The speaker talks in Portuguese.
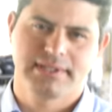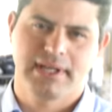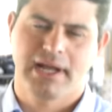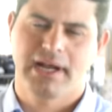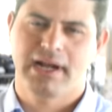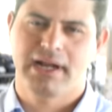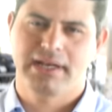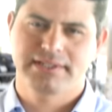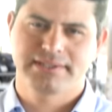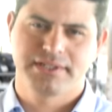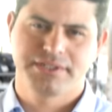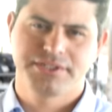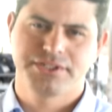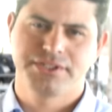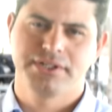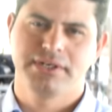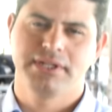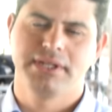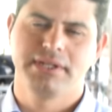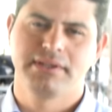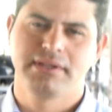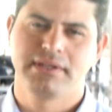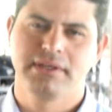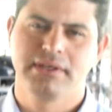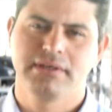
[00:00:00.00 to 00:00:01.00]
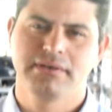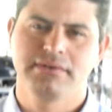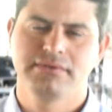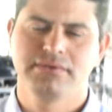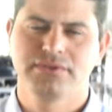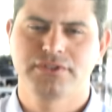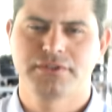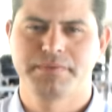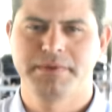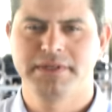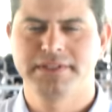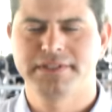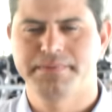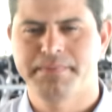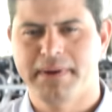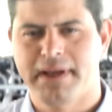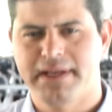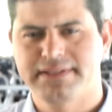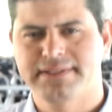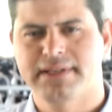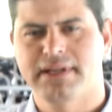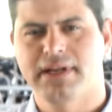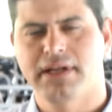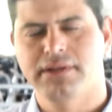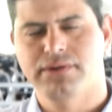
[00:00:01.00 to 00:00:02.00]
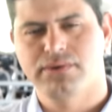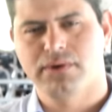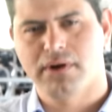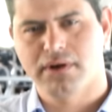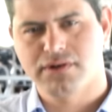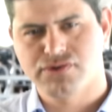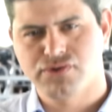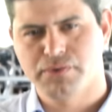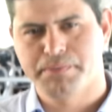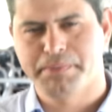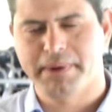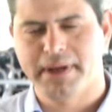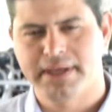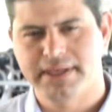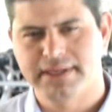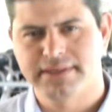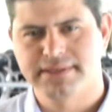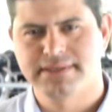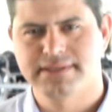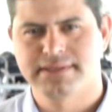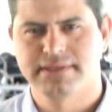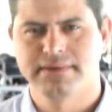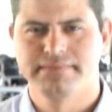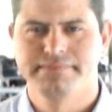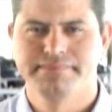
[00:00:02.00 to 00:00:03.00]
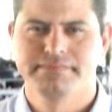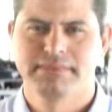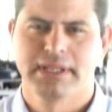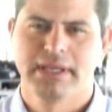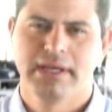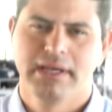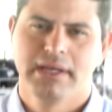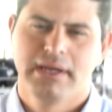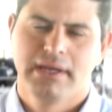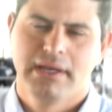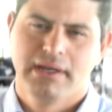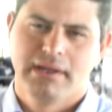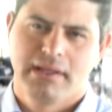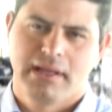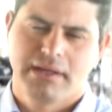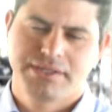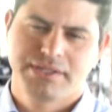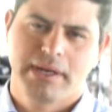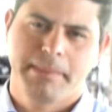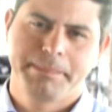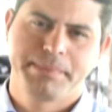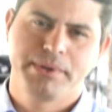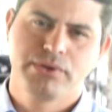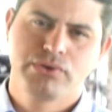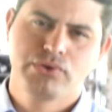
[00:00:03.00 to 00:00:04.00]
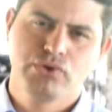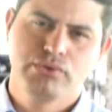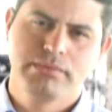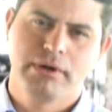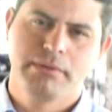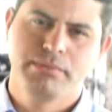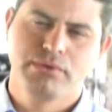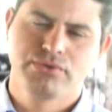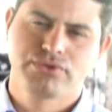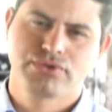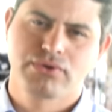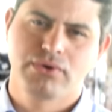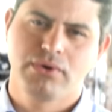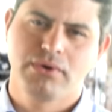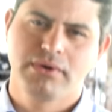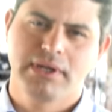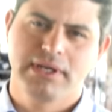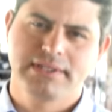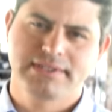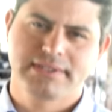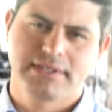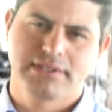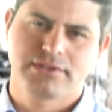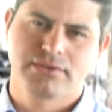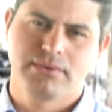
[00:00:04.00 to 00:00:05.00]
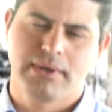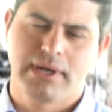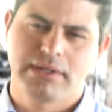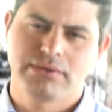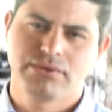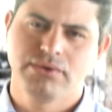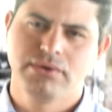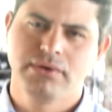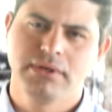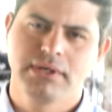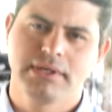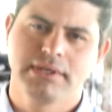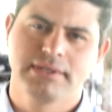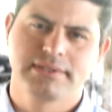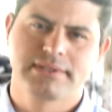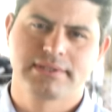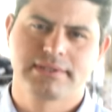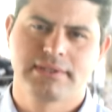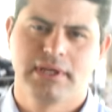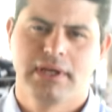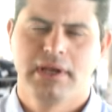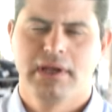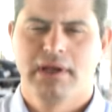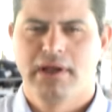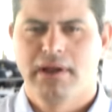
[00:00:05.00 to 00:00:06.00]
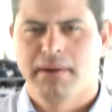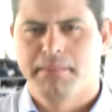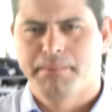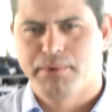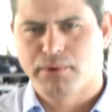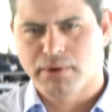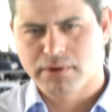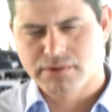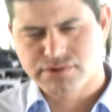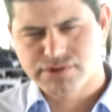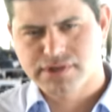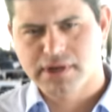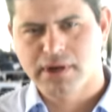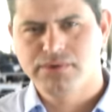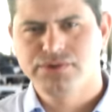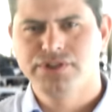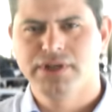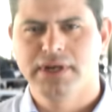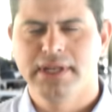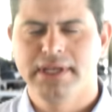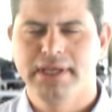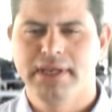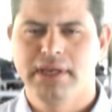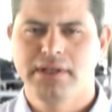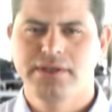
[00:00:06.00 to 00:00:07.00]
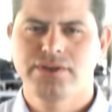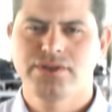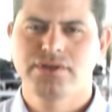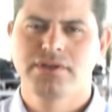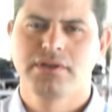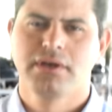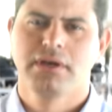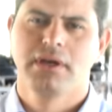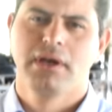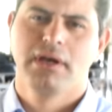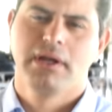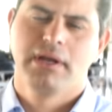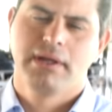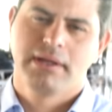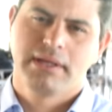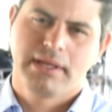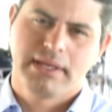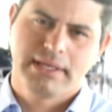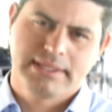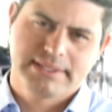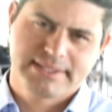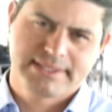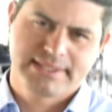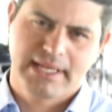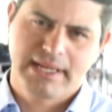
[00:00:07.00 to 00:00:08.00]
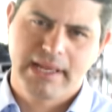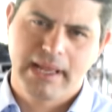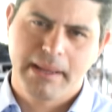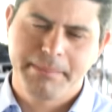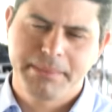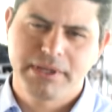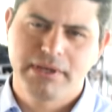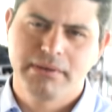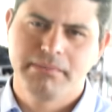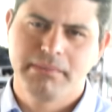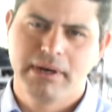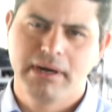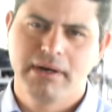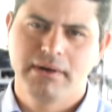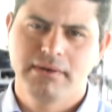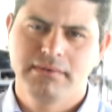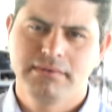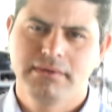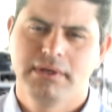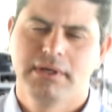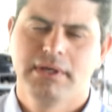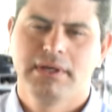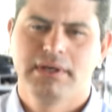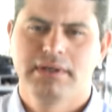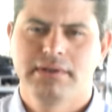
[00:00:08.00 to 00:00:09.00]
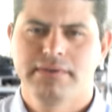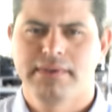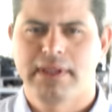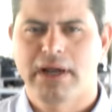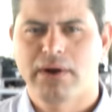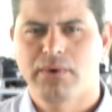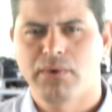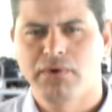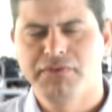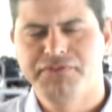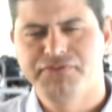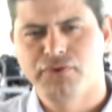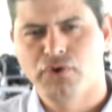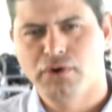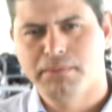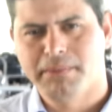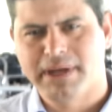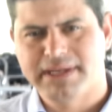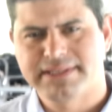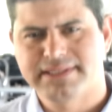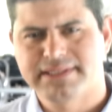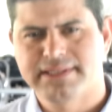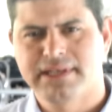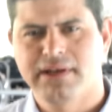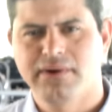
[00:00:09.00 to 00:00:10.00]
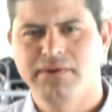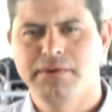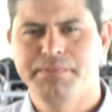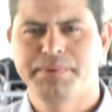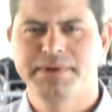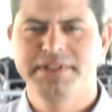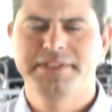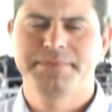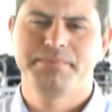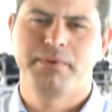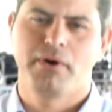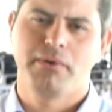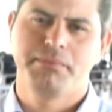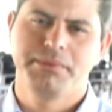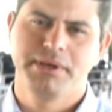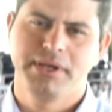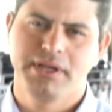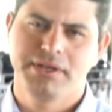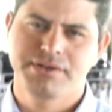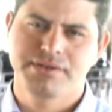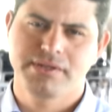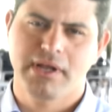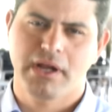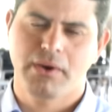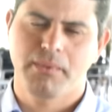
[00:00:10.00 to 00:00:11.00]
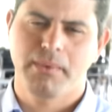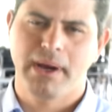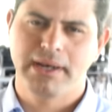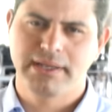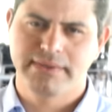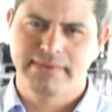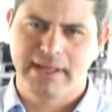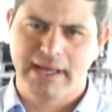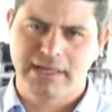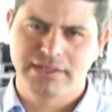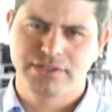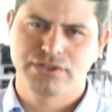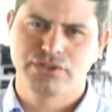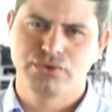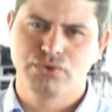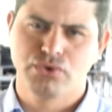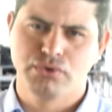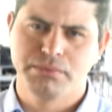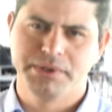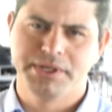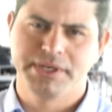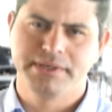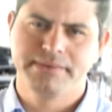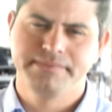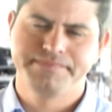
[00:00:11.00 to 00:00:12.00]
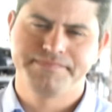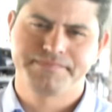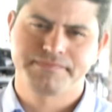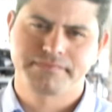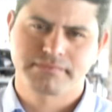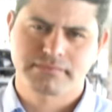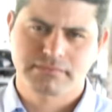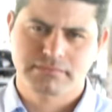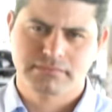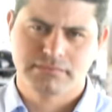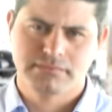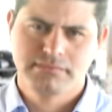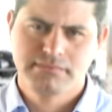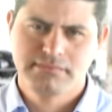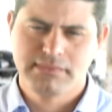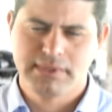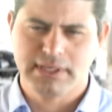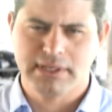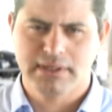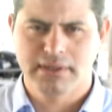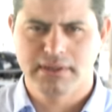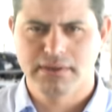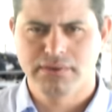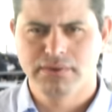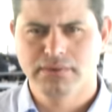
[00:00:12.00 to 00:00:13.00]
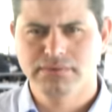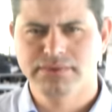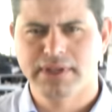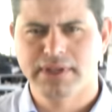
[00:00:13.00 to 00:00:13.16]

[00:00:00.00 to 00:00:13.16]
da raça de leiteiro dos principais criatórios do país. A Chapetuba buscou nessas doadoras produção de leite sem abrir mão da conformação e principalmente da qualidade de úbere. No